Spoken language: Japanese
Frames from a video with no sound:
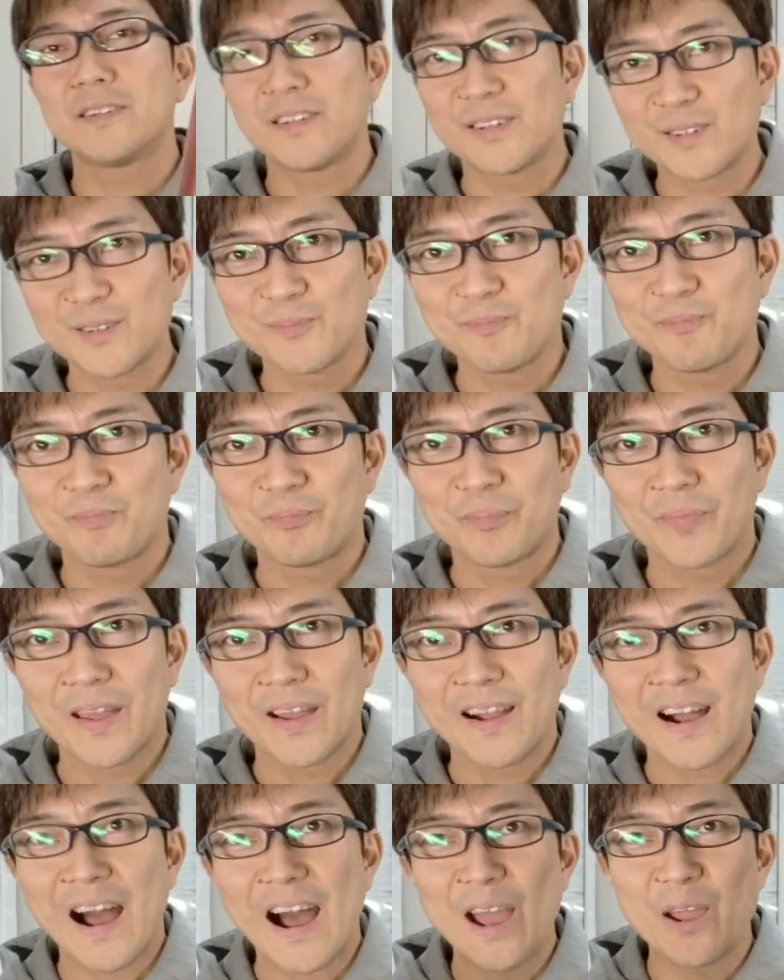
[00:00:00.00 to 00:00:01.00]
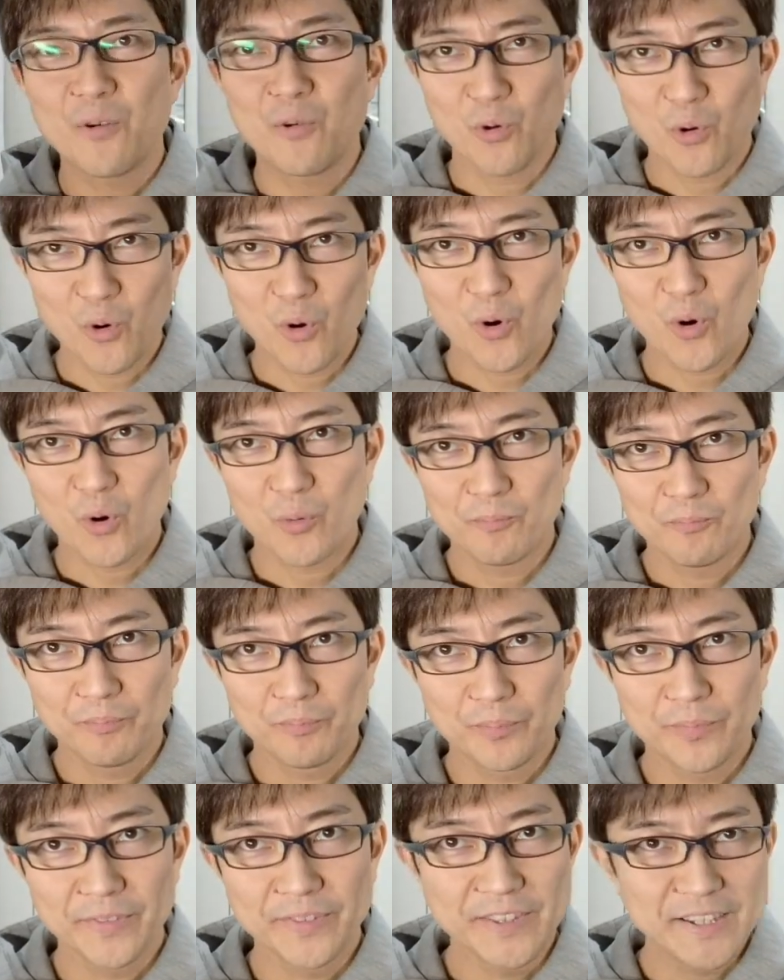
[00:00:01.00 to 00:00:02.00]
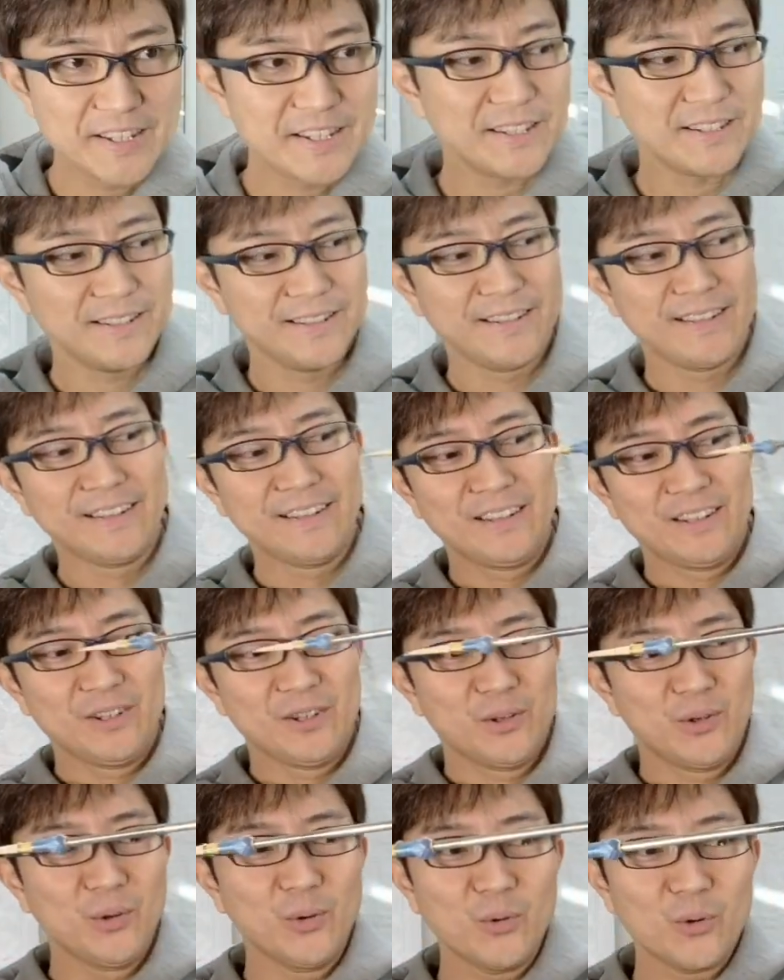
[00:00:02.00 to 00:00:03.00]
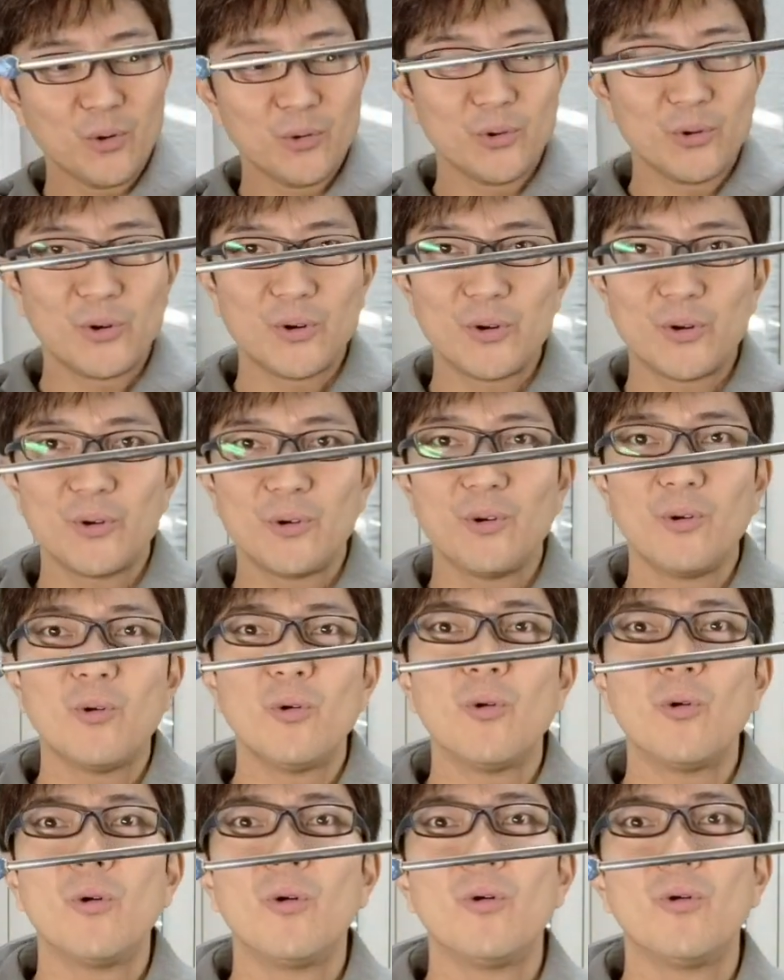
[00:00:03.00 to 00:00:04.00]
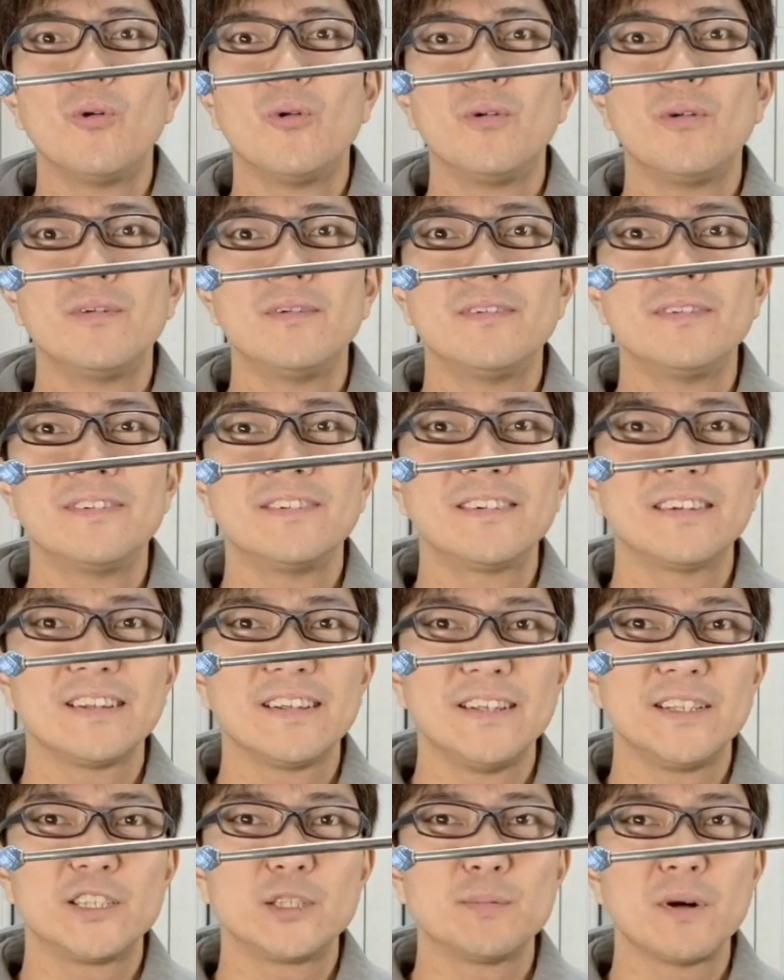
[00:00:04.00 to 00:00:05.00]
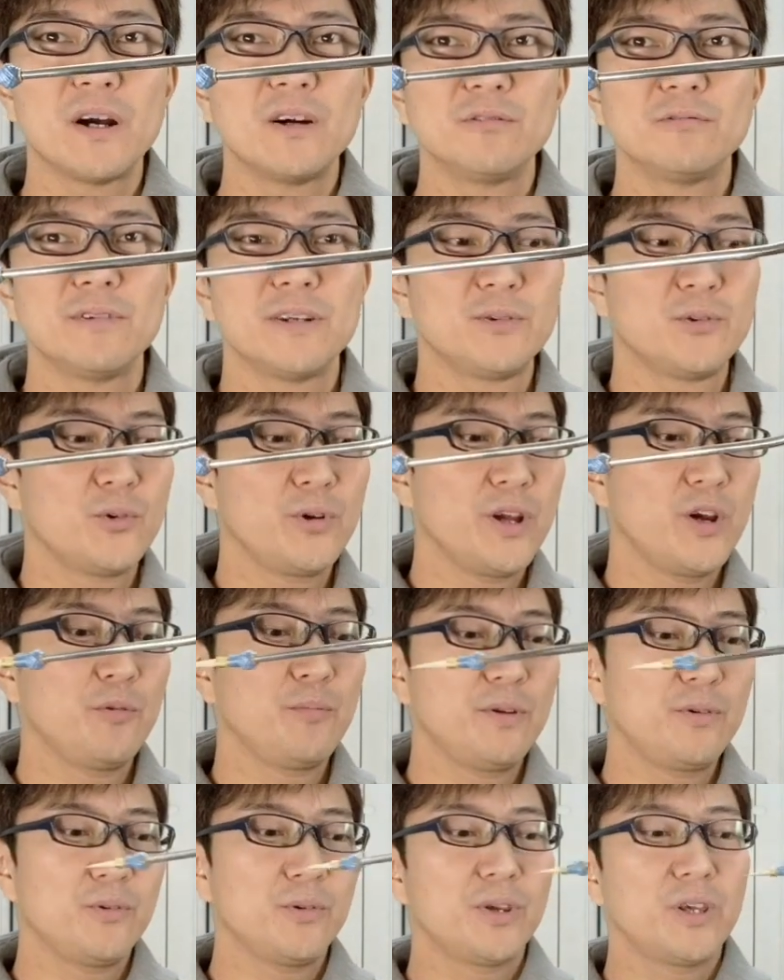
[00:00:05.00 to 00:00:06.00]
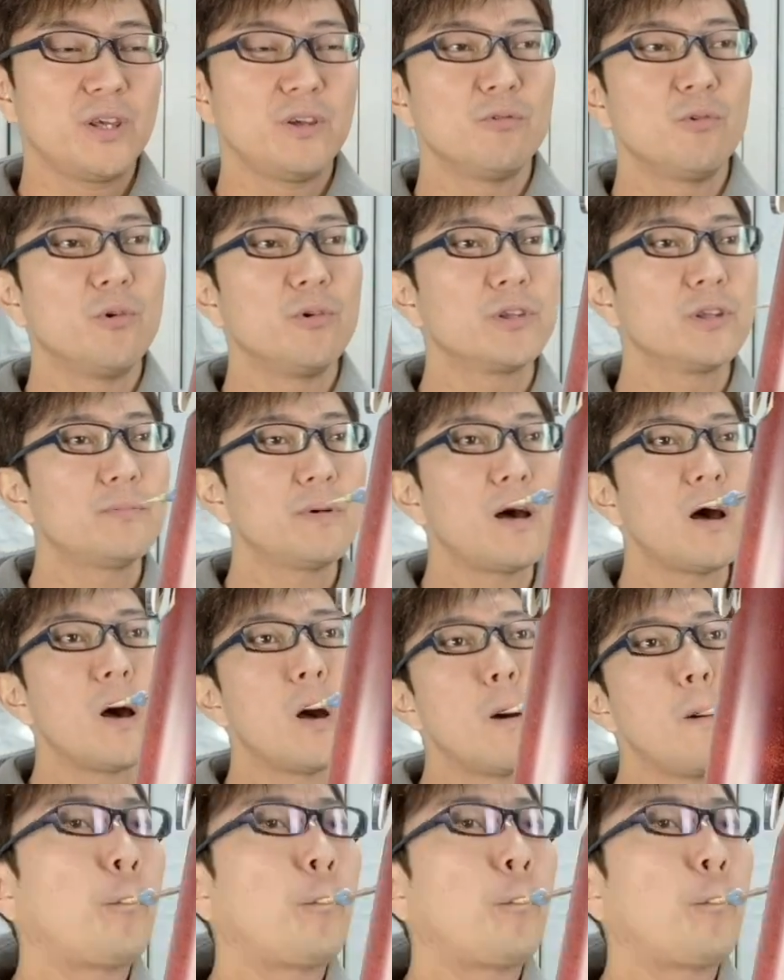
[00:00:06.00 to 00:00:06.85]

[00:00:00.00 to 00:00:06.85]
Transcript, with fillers: です。開放に、この一番上の親指のキーを押せば、